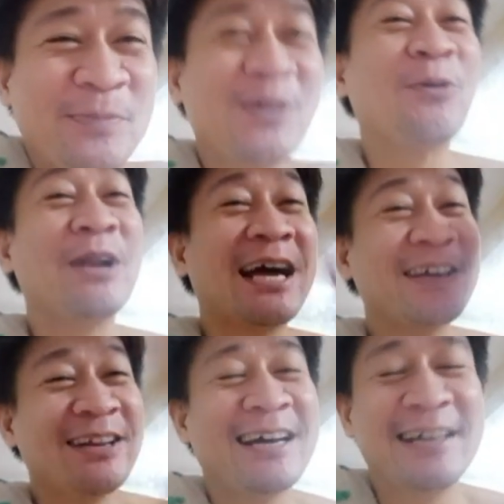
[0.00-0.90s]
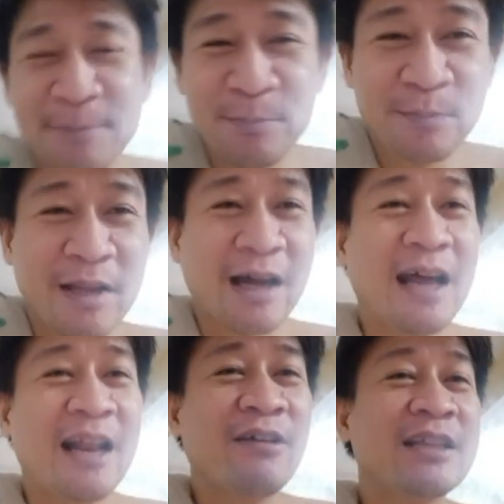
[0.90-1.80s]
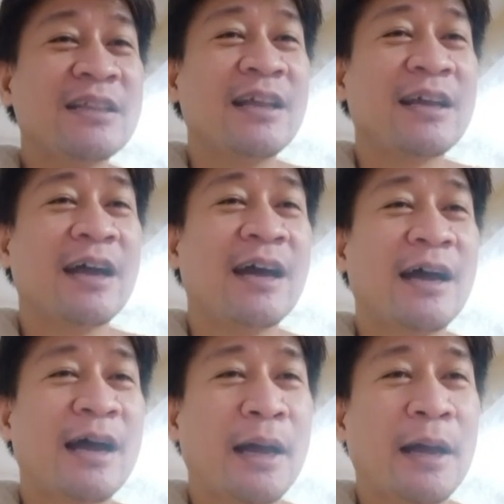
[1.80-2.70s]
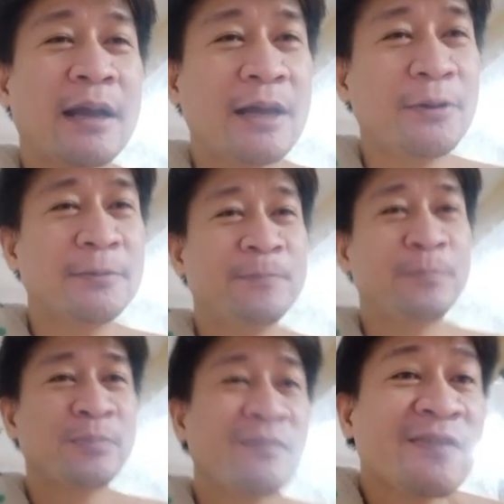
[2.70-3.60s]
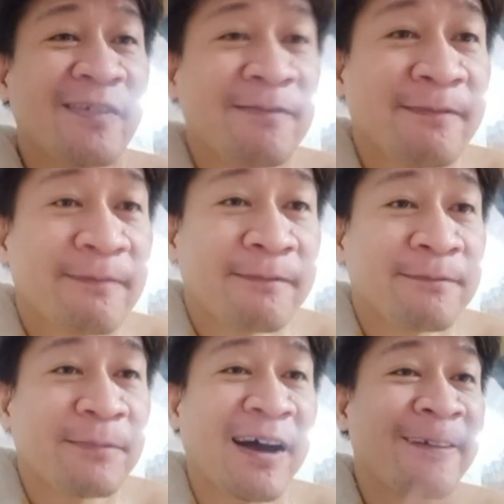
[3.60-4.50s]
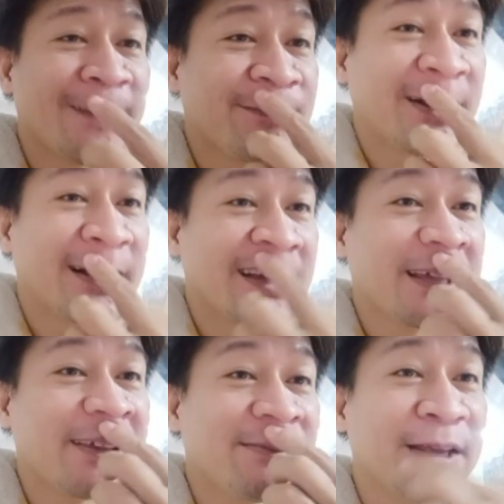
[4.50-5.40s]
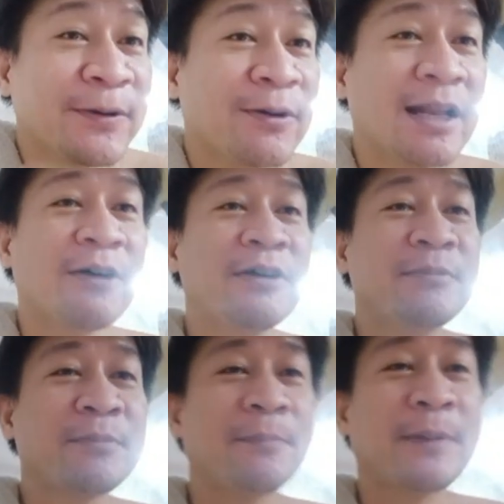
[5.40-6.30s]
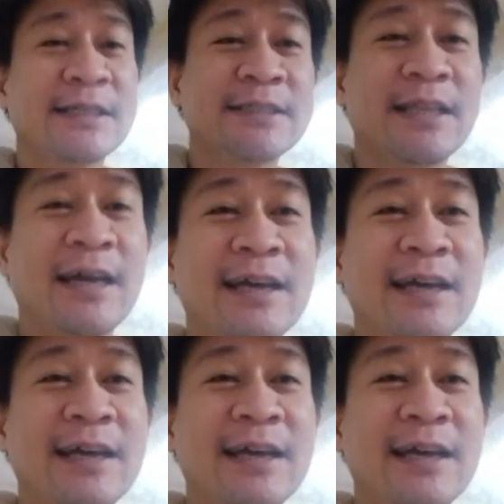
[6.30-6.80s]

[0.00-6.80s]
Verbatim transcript: Joke lang yun ah. Akala ko lang talaga ah, ganon. pangit na pala ng ngipin ko, kailangan ko na magpapasta.